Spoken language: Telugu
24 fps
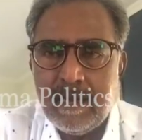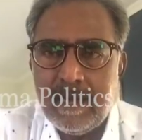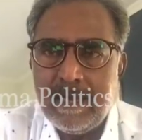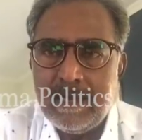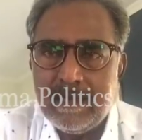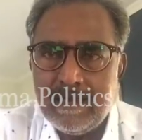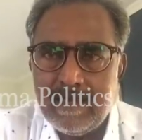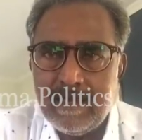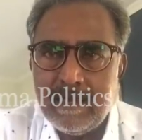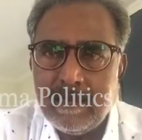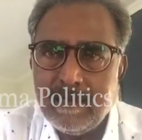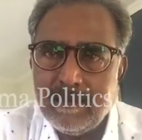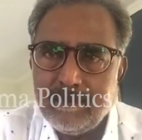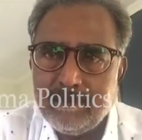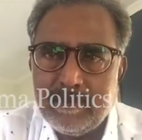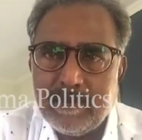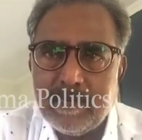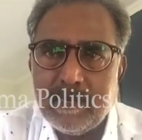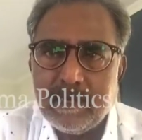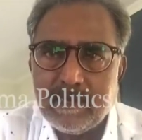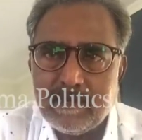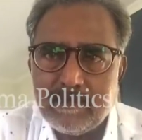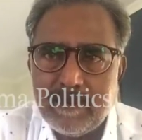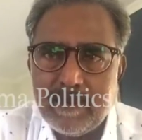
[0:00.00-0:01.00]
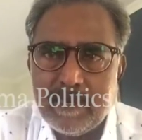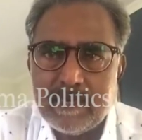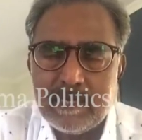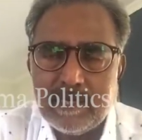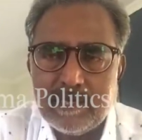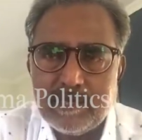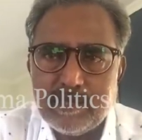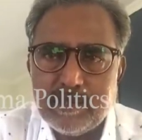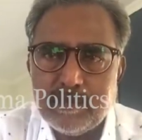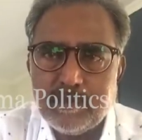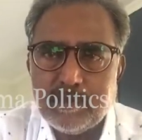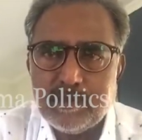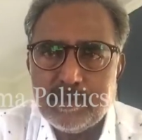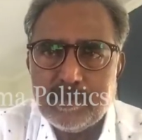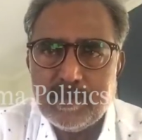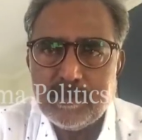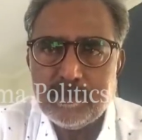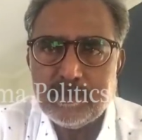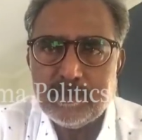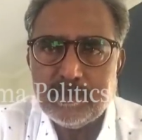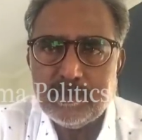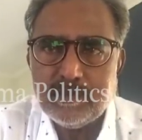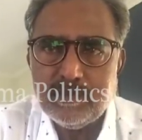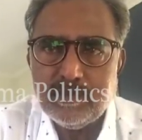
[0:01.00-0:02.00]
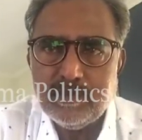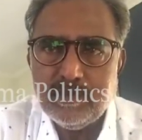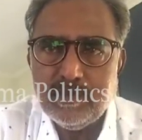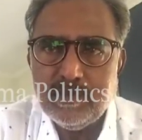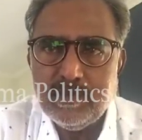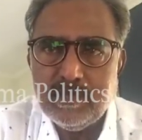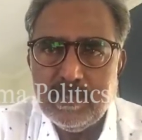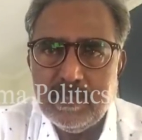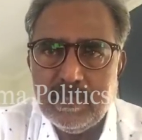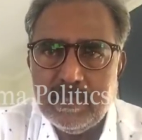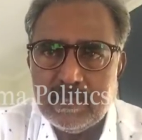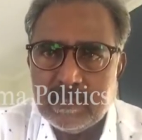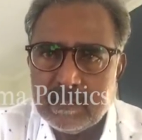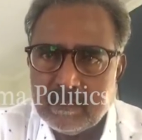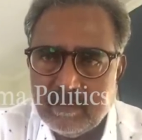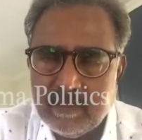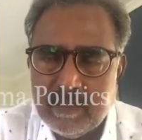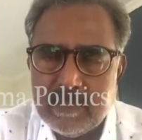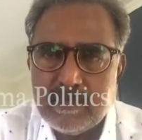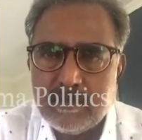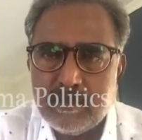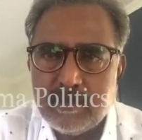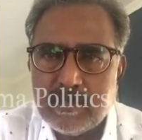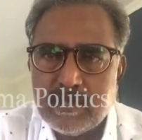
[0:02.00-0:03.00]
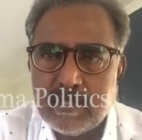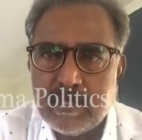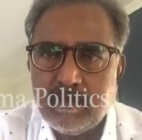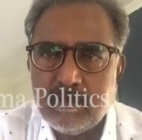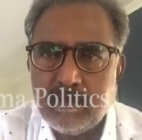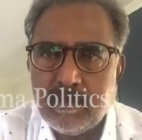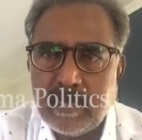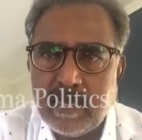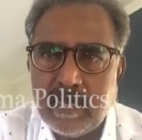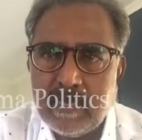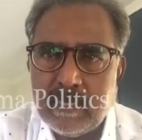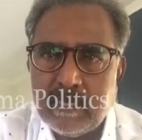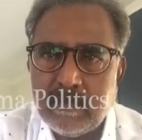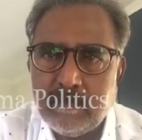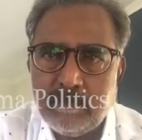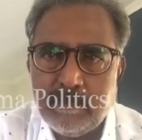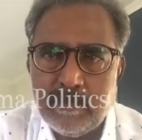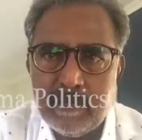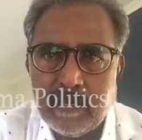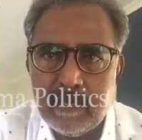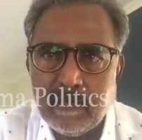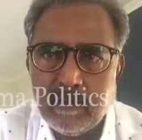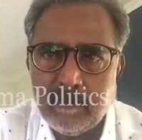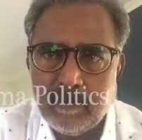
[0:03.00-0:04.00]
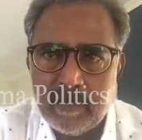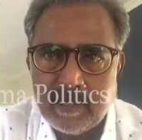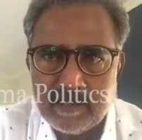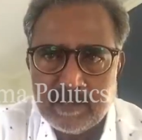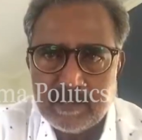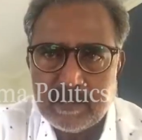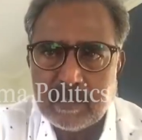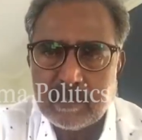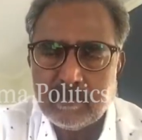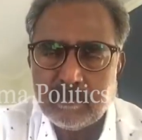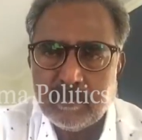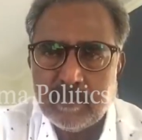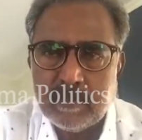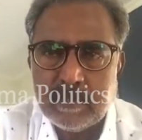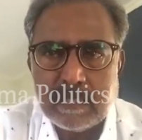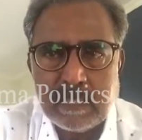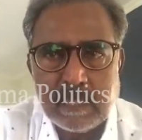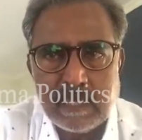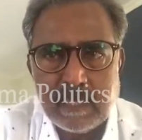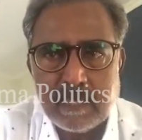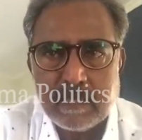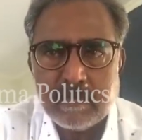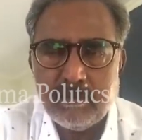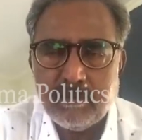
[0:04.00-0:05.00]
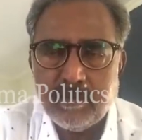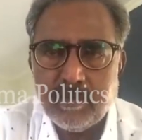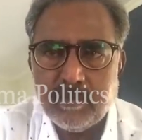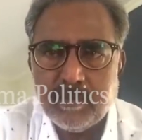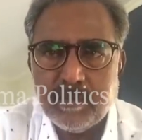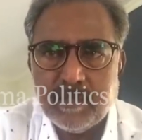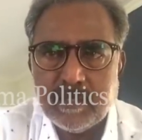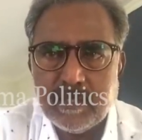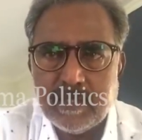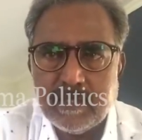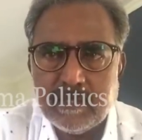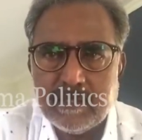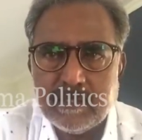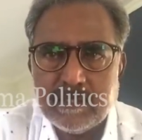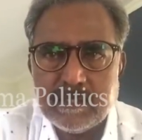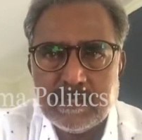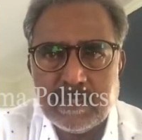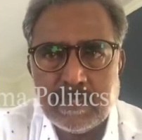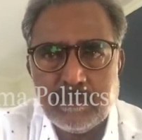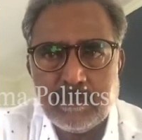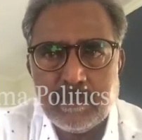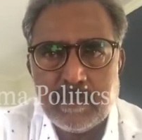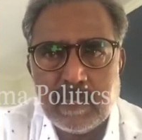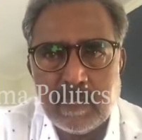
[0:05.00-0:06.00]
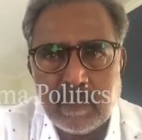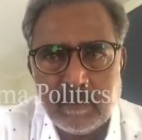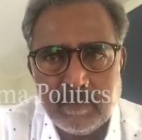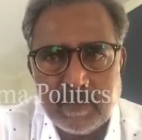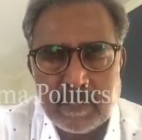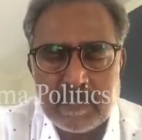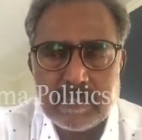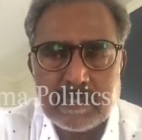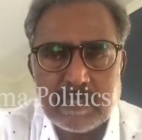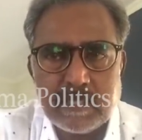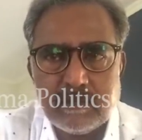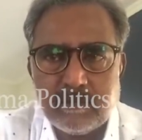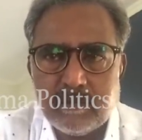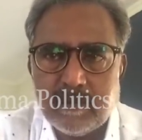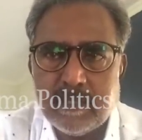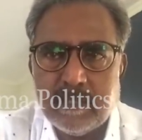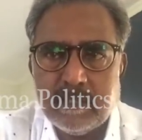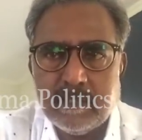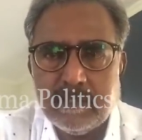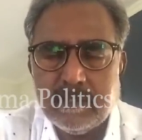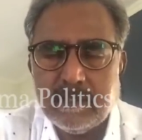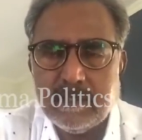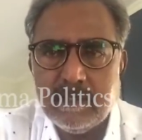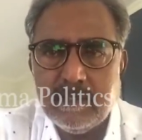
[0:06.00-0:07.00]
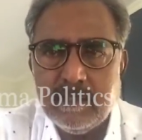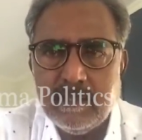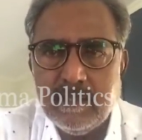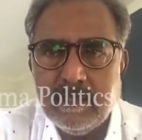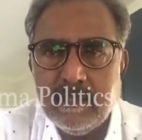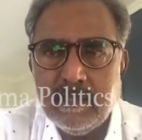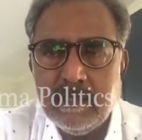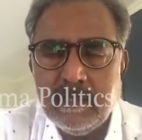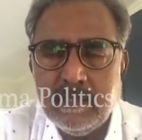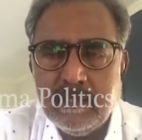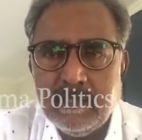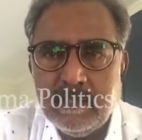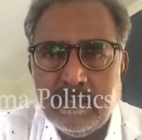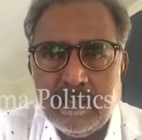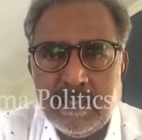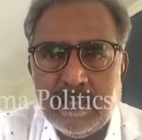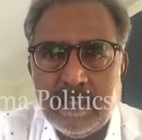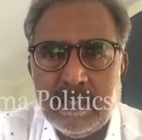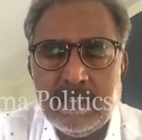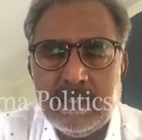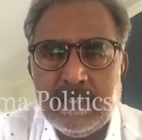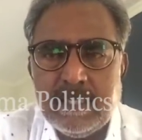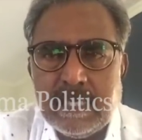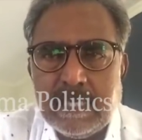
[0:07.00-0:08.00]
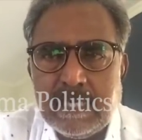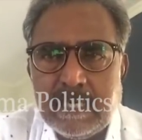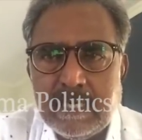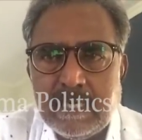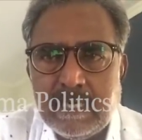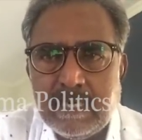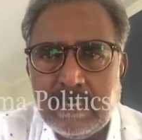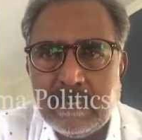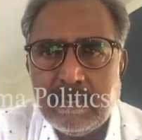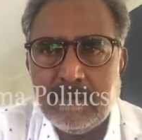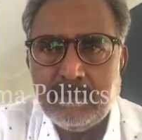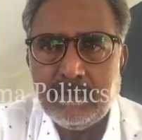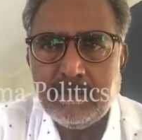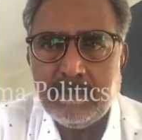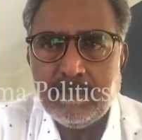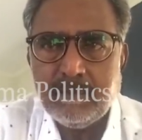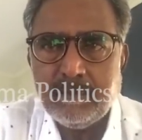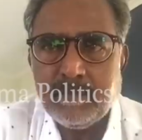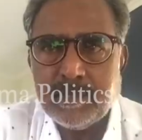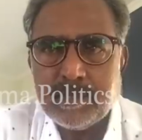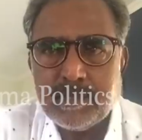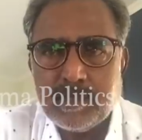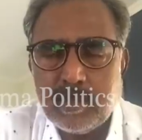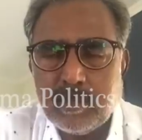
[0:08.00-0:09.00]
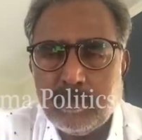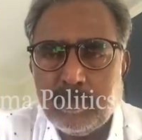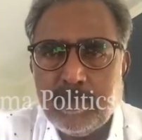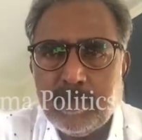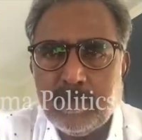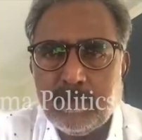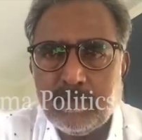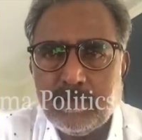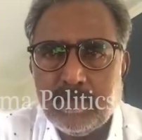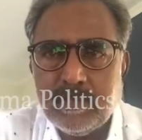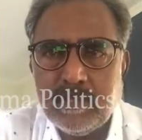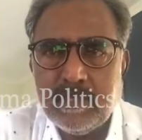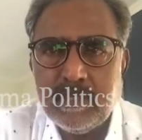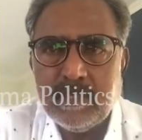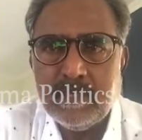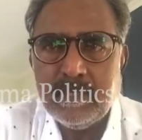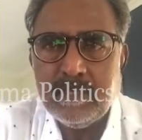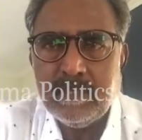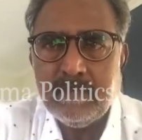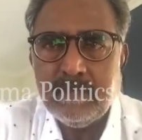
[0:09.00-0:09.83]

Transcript: ఆయన పిల్లలకు పాఠాలు చెప్తూ చెప్తూ ఇంత వయసు వచ్చినా కూడా ఆయన పిల్లల మనస్తత్వం ఇంకా అలాగే ఉంది చిన్నపిల్లల మనస్తత్వం అయింది ఏది ఆయన మనసులో పెట్టుకుని